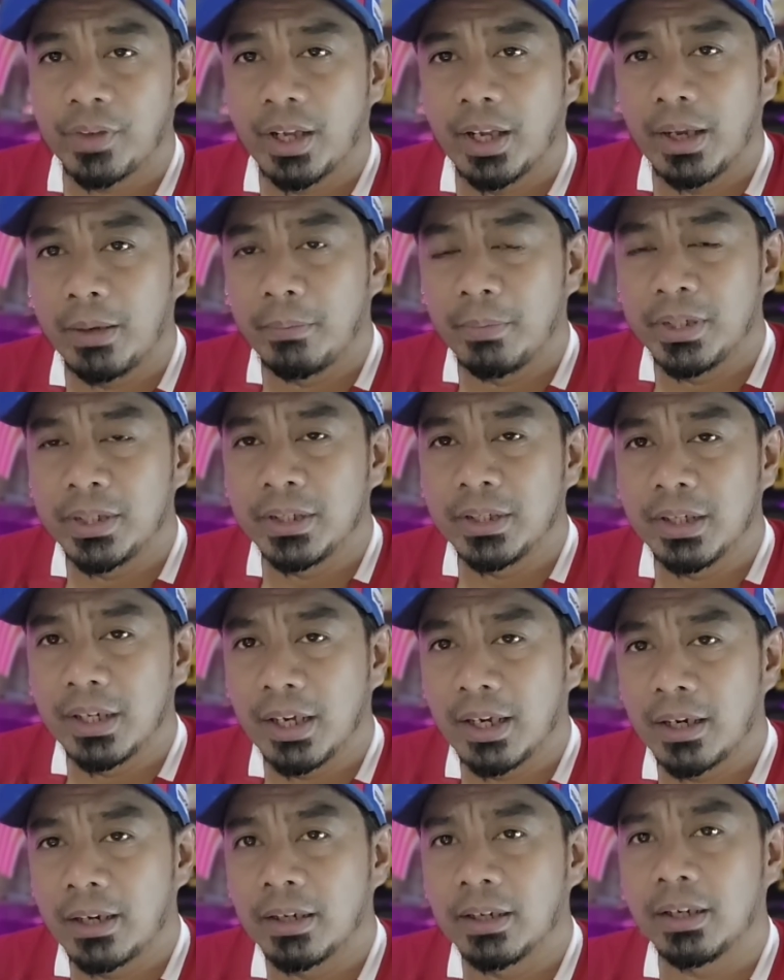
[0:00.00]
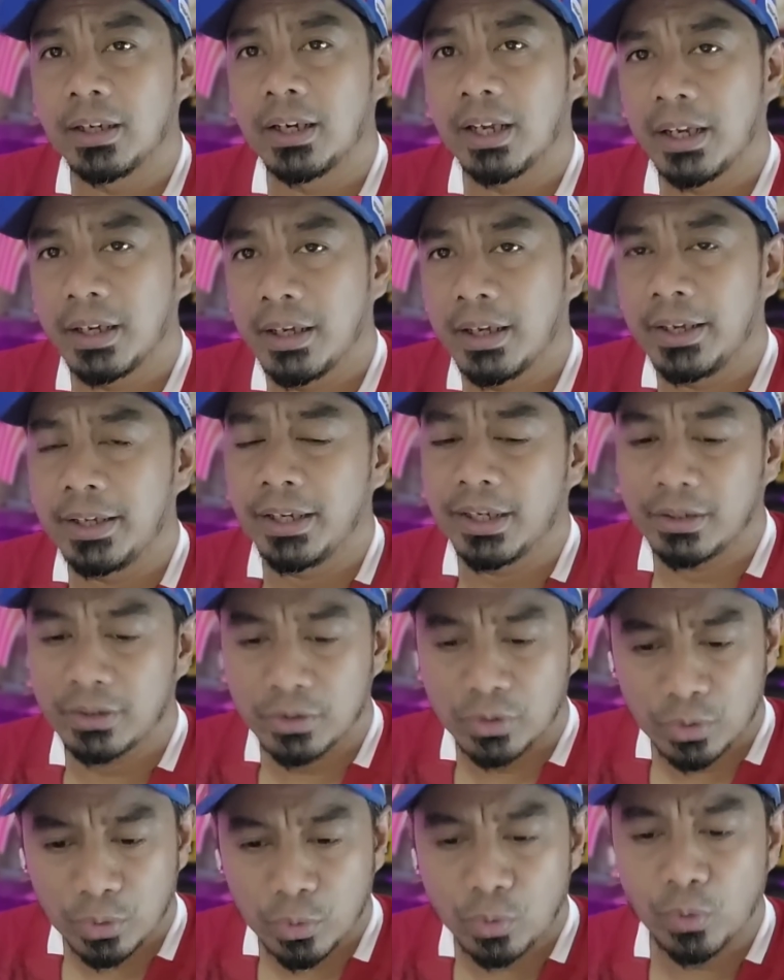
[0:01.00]
Nah, menjelang laga yang
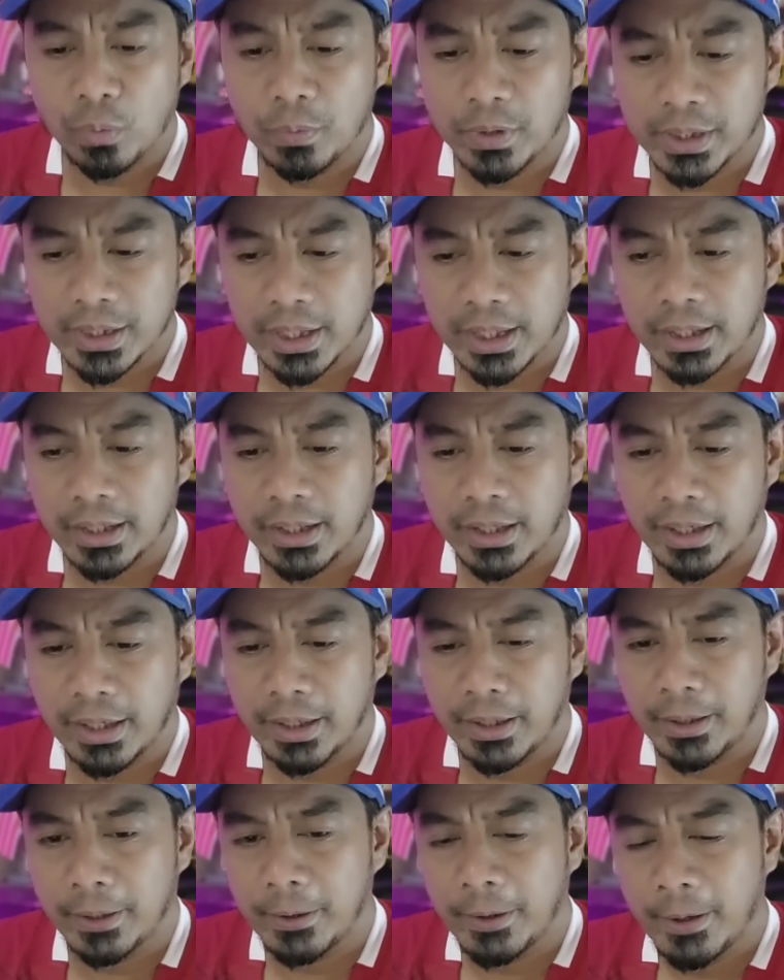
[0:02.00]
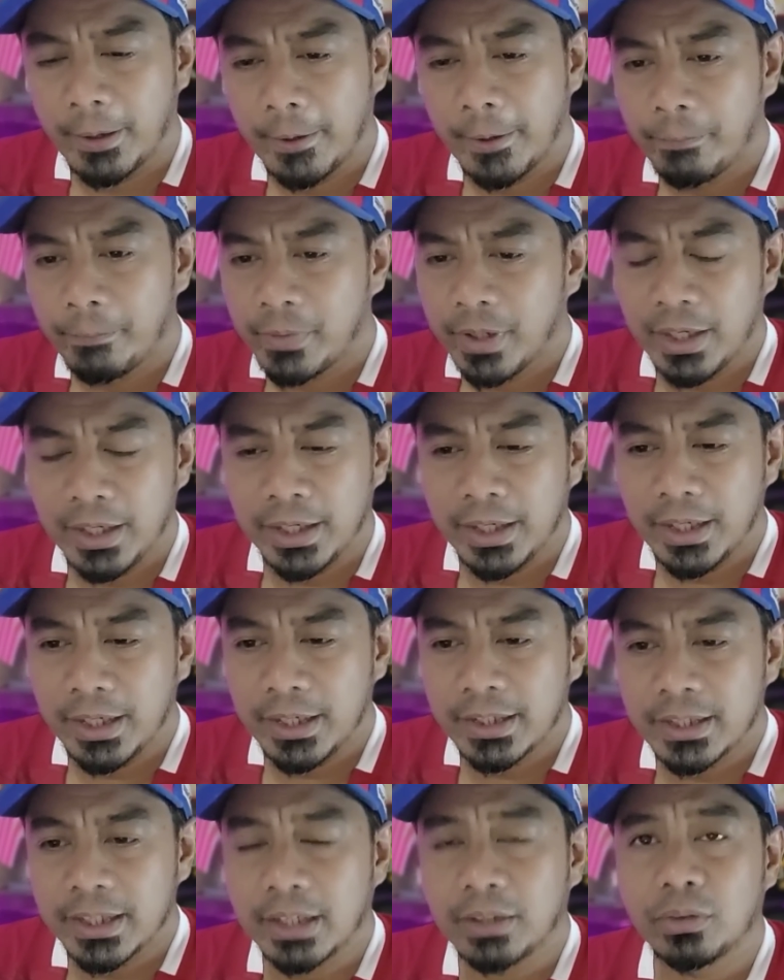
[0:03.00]
sungguh besar dan
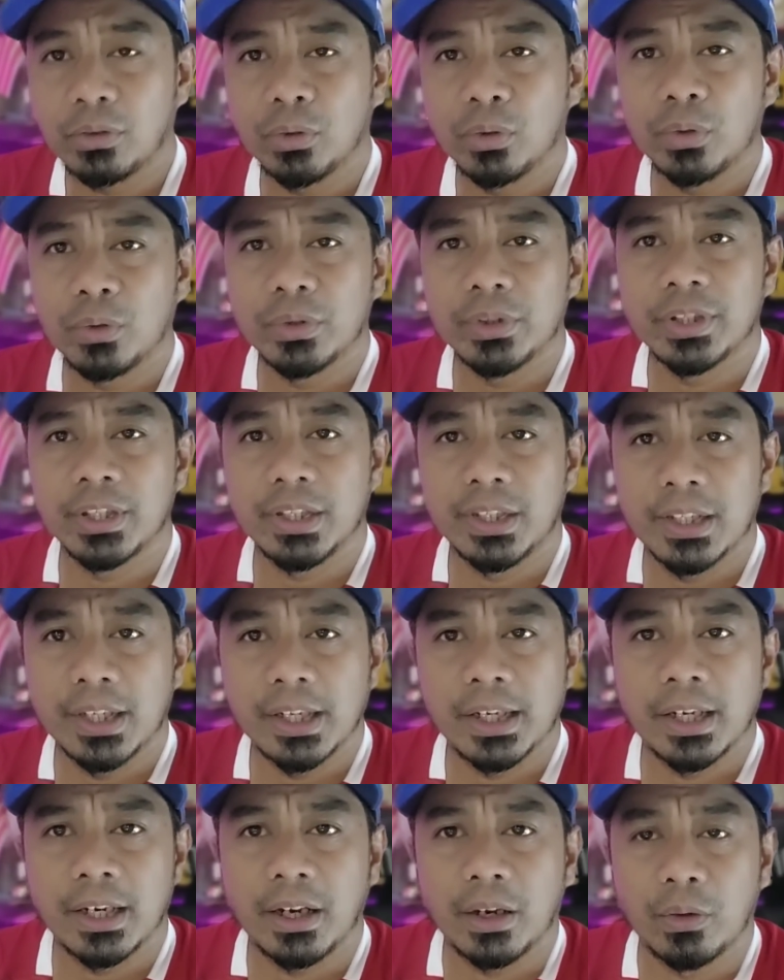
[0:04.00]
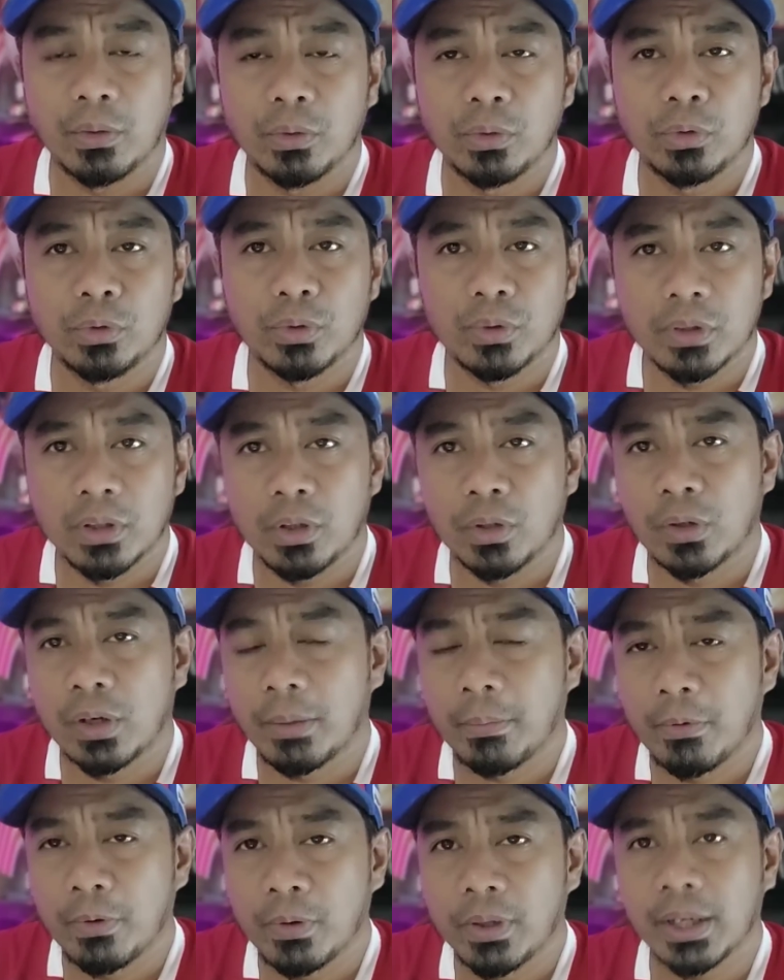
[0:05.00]
ini satu sejarah untuk
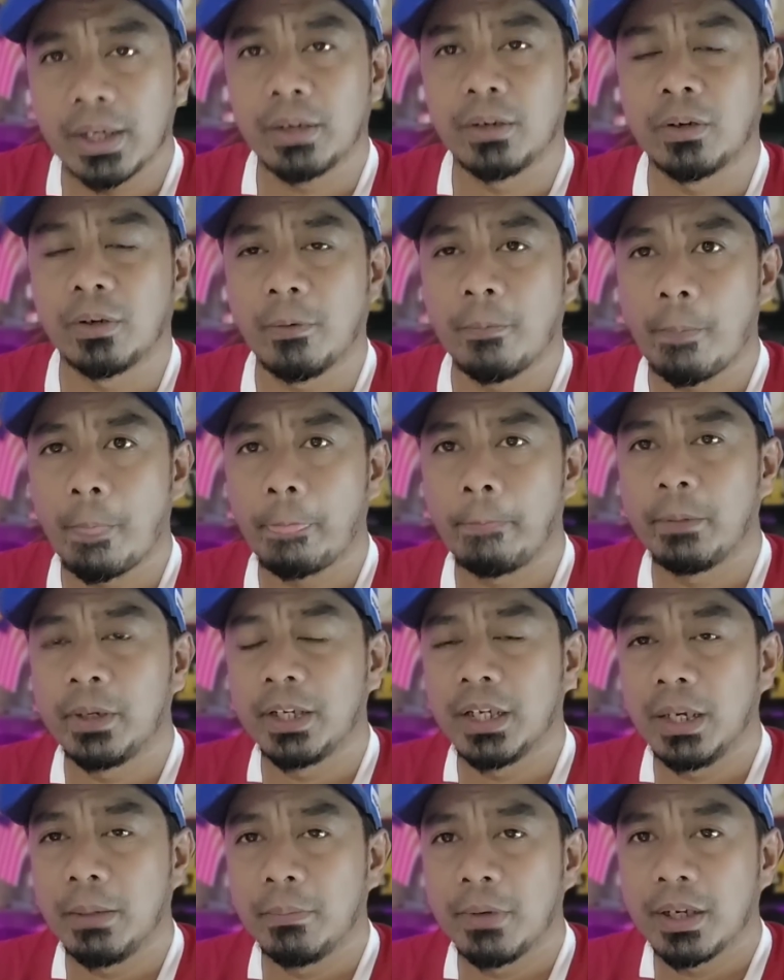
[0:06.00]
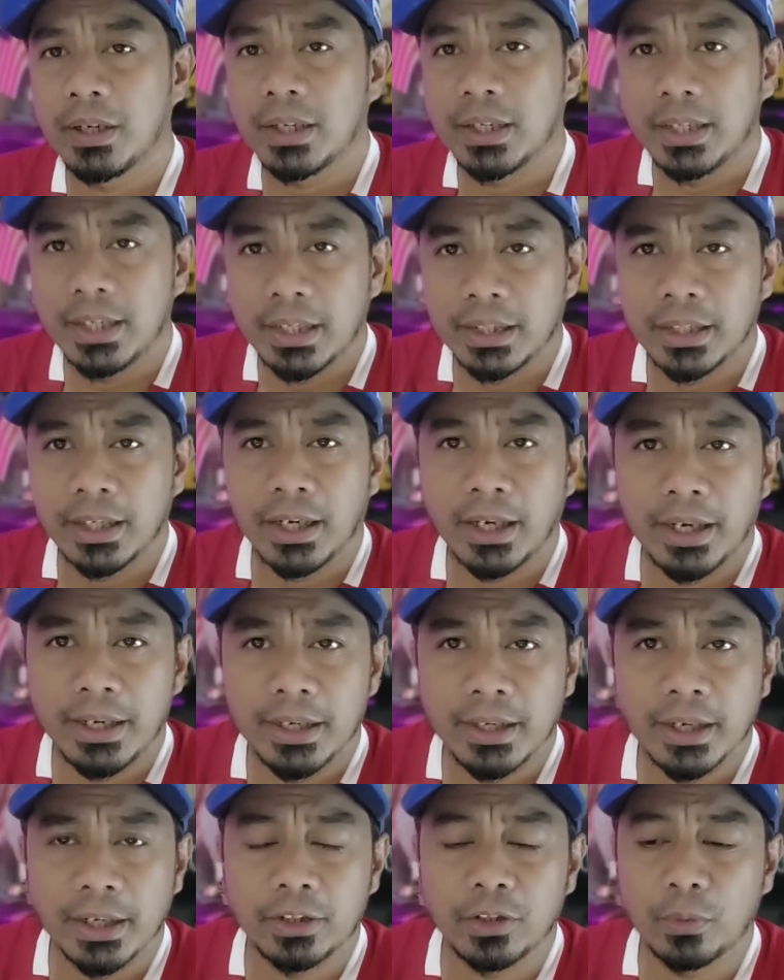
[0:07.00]
Gelora Bung Karno menerima
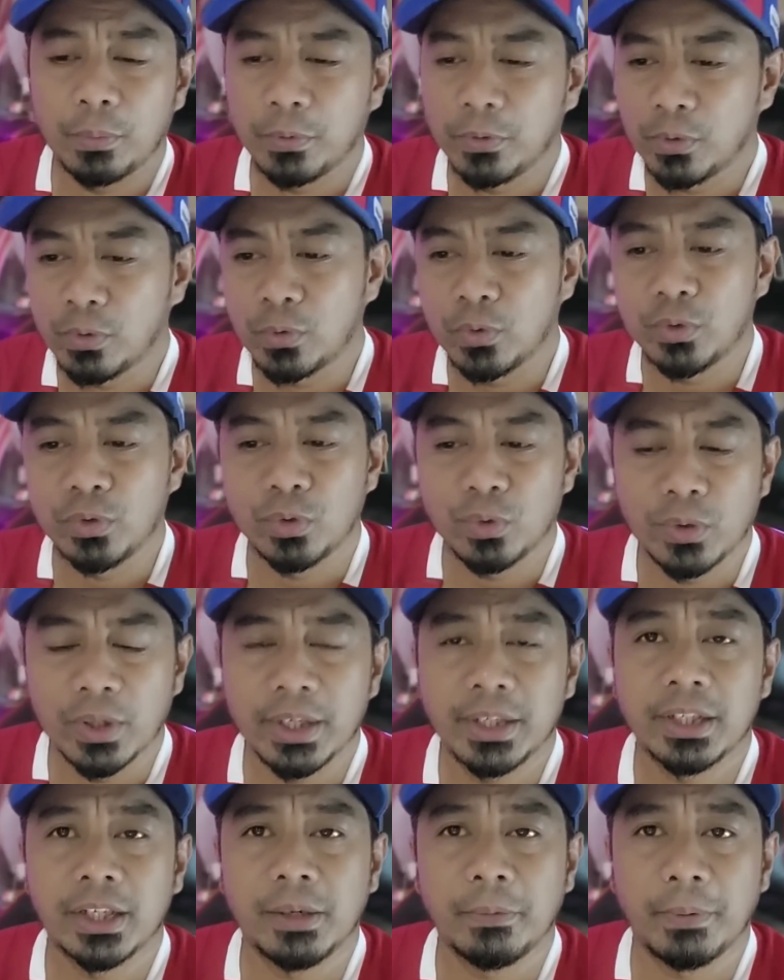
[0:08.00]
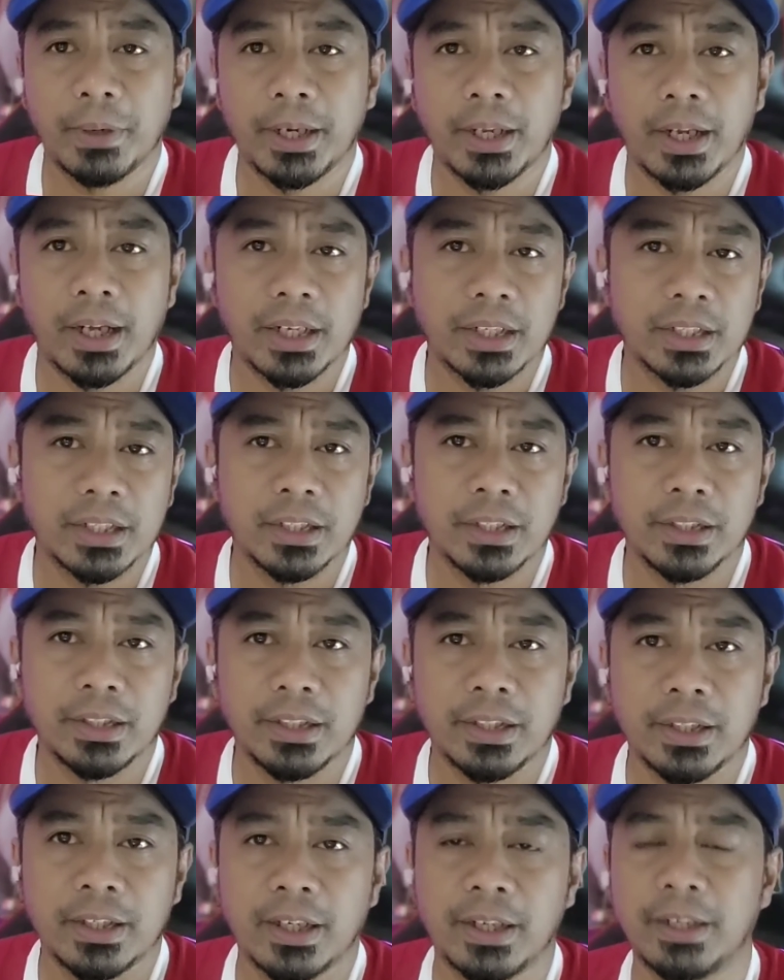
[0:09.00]
kedatangan ataupun kunjungan daripada
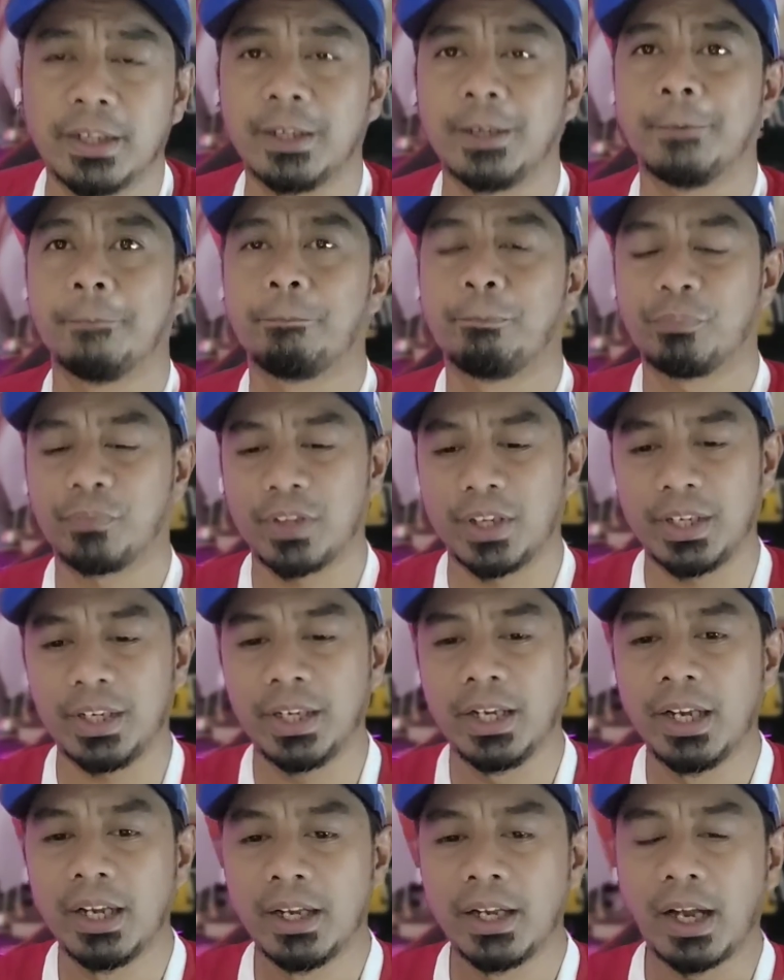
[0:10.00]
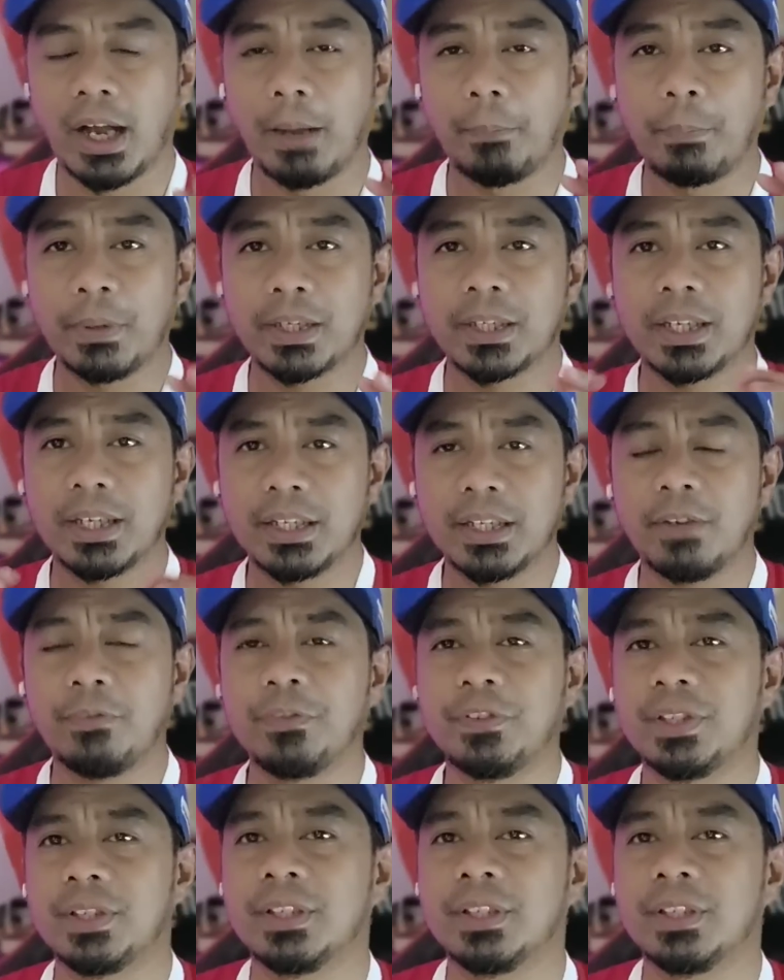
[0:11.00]
Argentina ini. Jadi apa saja